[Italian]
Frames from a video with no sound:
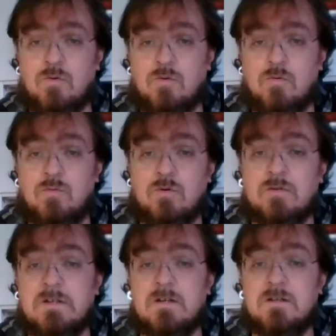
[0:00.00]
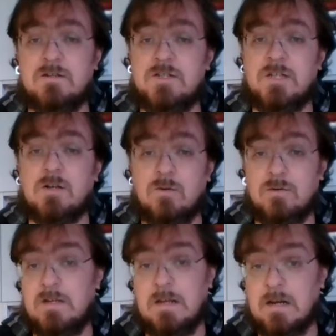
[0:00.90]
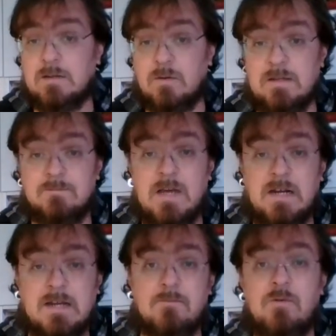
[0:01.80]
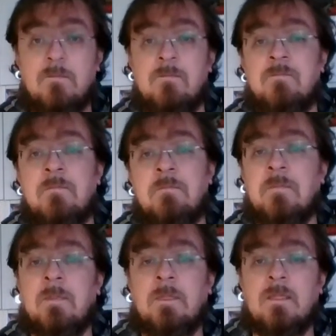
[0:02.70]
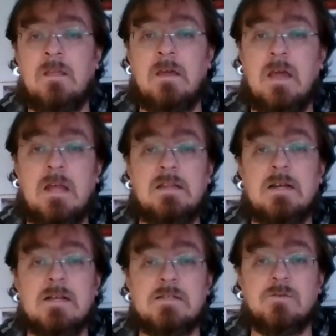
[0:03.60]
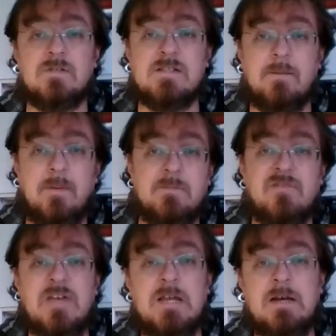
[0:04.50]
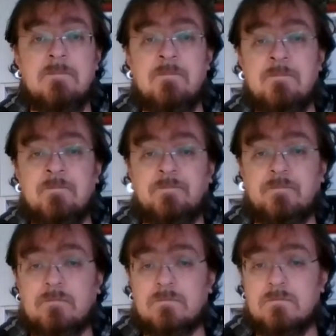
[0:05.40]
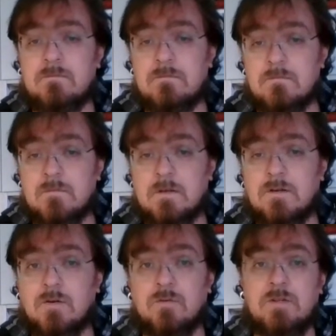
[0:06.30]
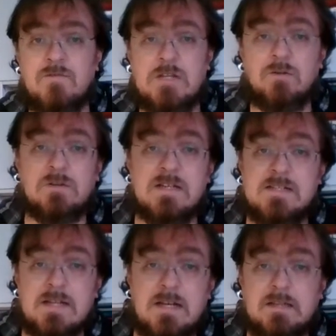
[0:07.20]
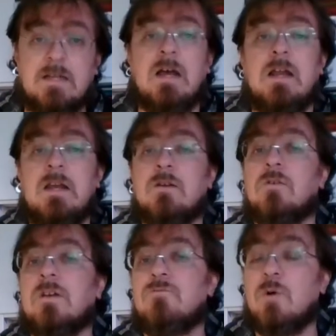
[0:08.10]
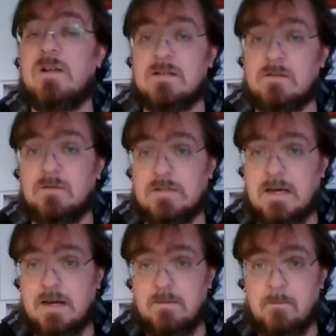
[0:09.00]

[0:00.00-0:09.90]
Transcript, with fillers: uno del circolo dei narratori di Bergamo e dalla scorsa primavera condivido testi letterari con chi vuole ascoltare.